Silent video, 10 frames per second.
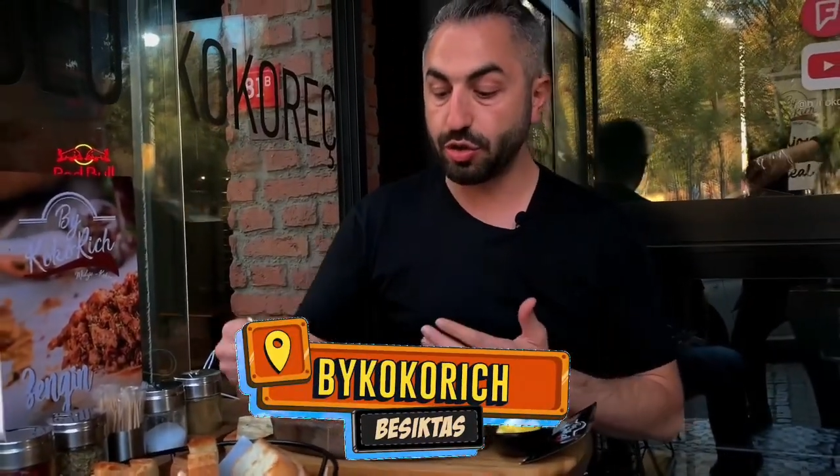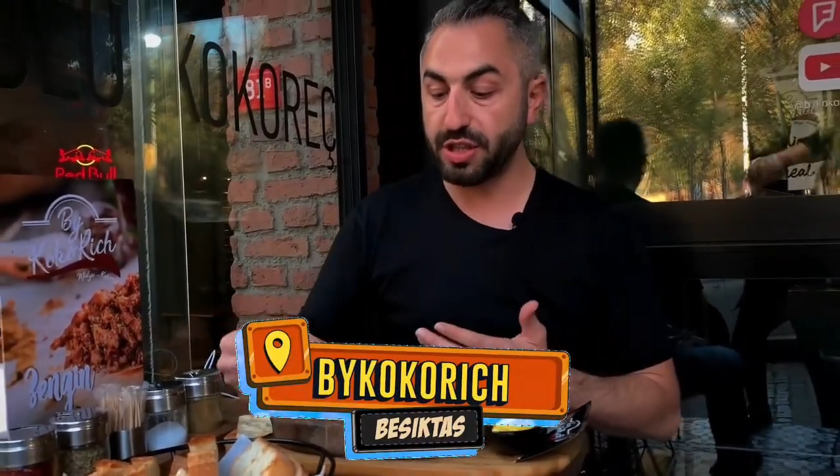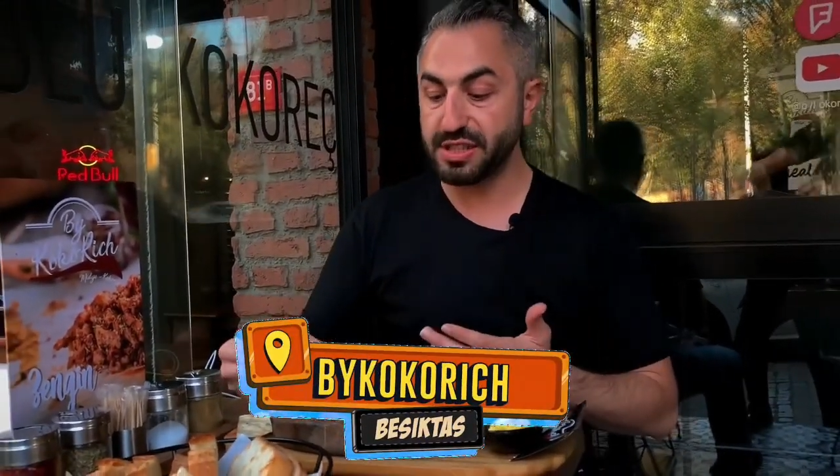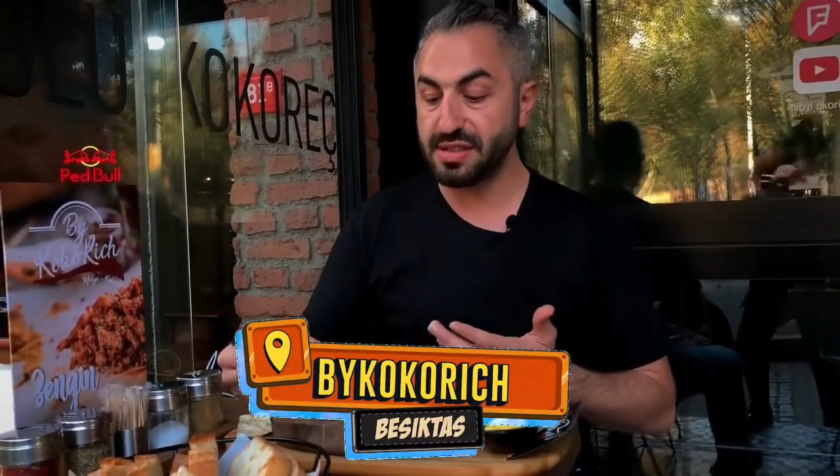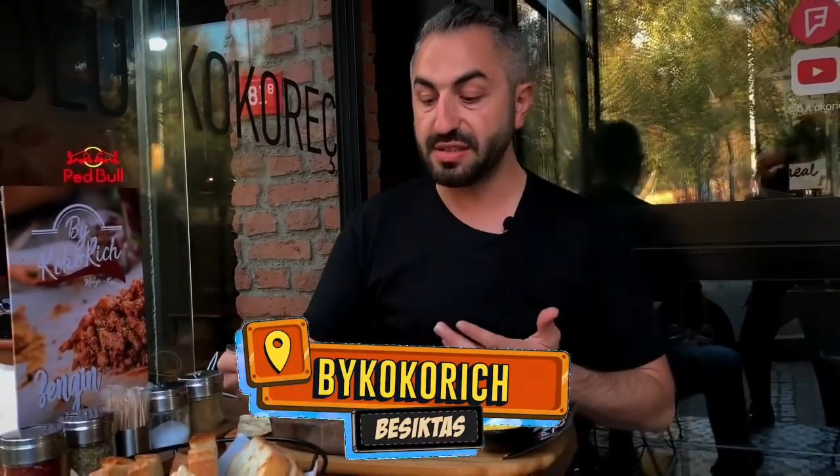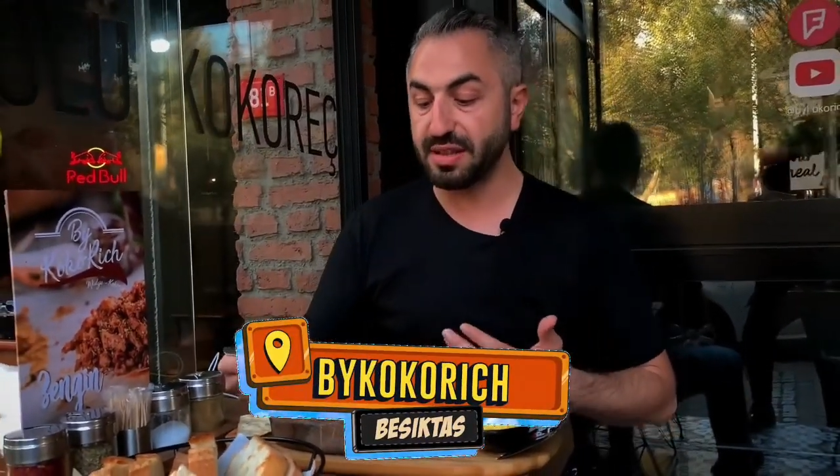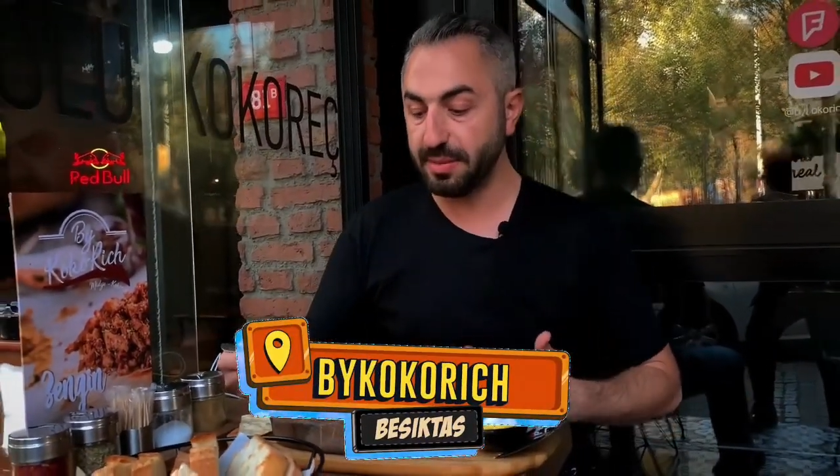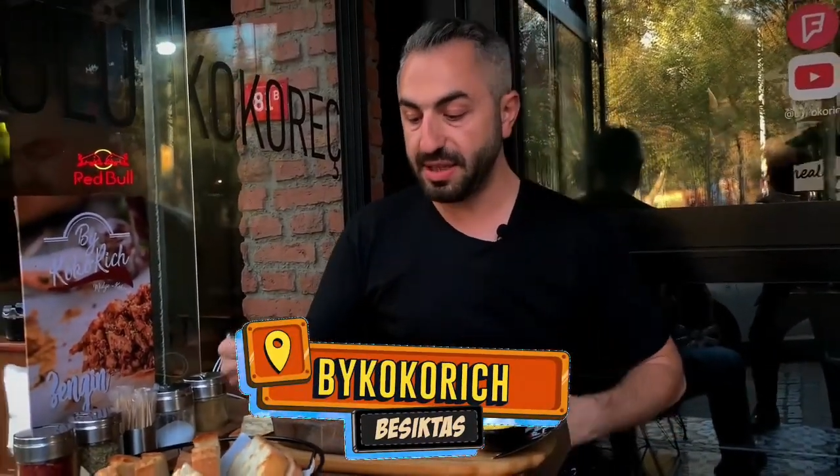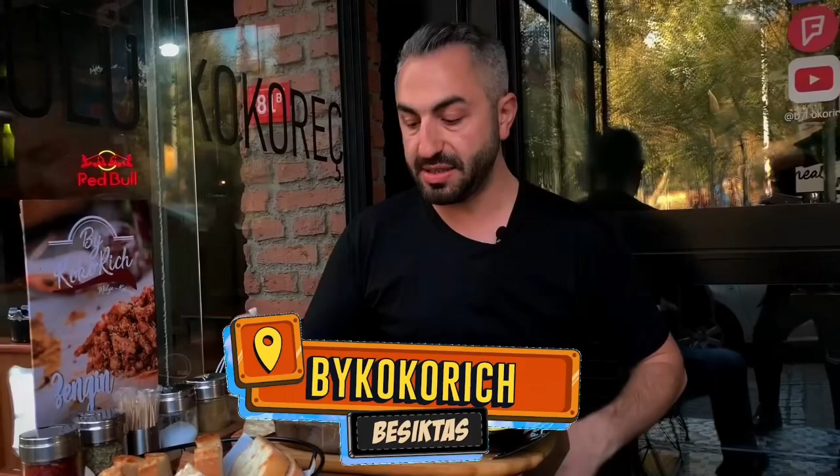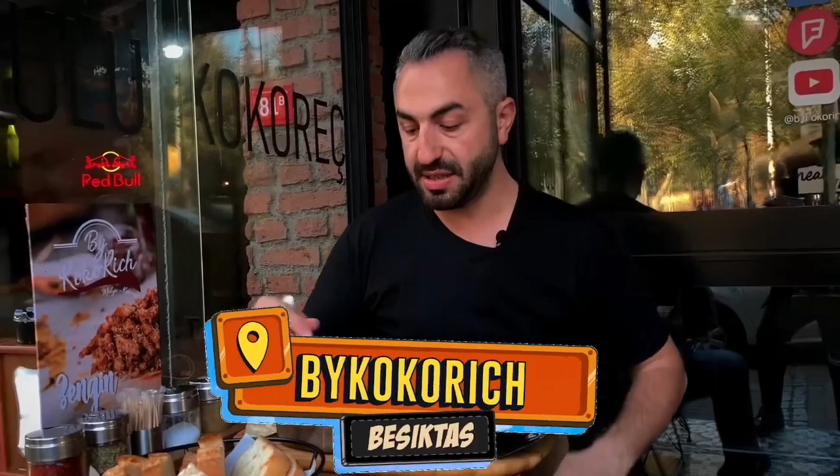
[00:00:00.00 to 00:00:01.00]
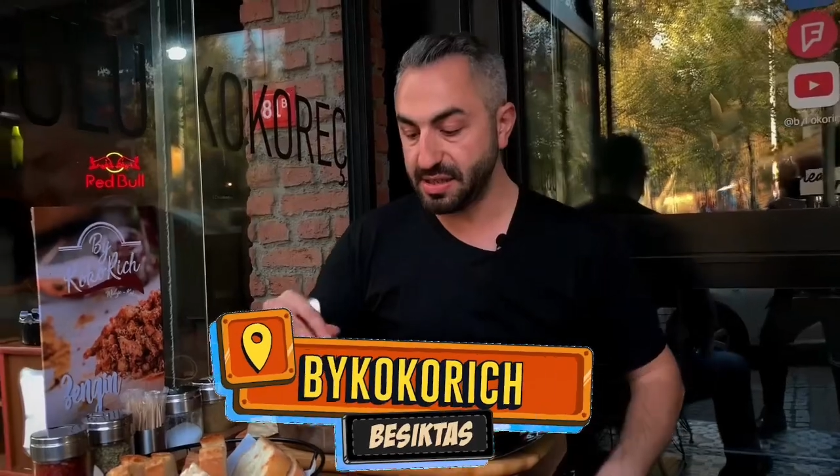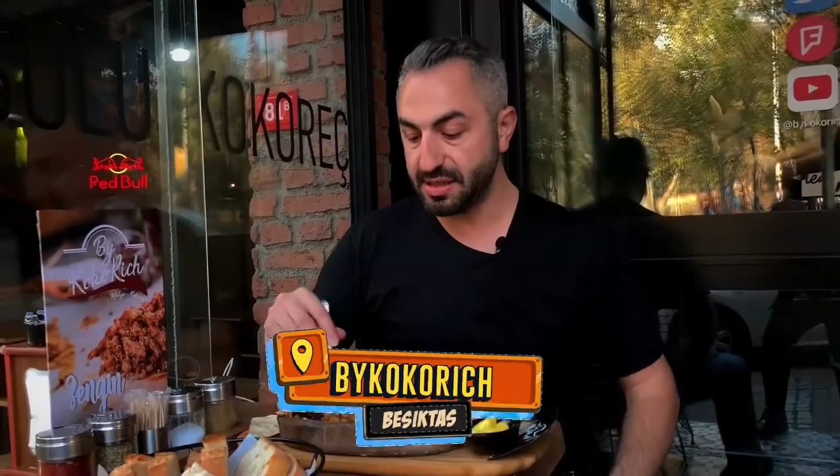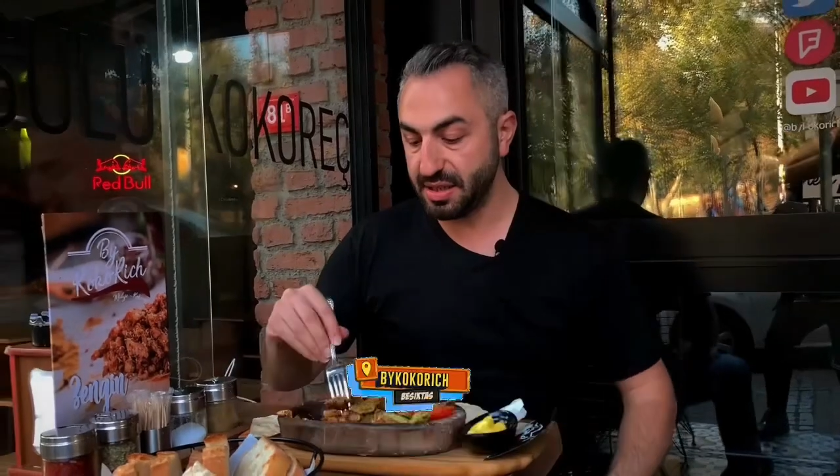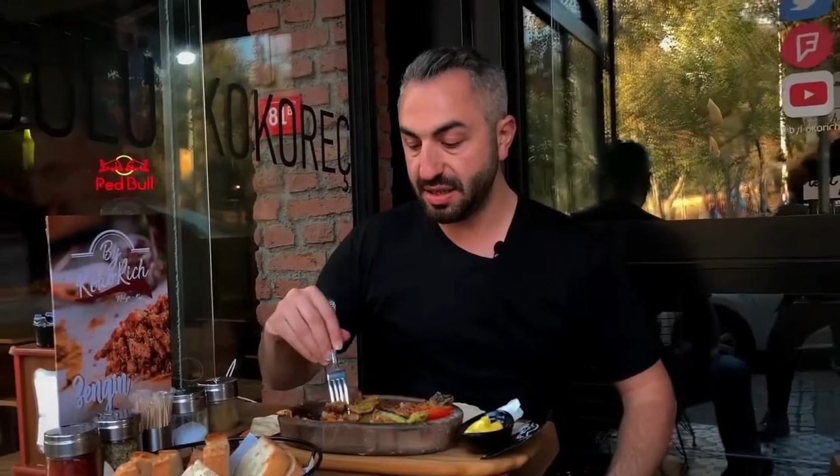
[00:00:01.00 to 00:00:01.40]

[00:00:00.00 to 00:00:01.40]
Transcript: kokoreç lezzet alabilirsiniz.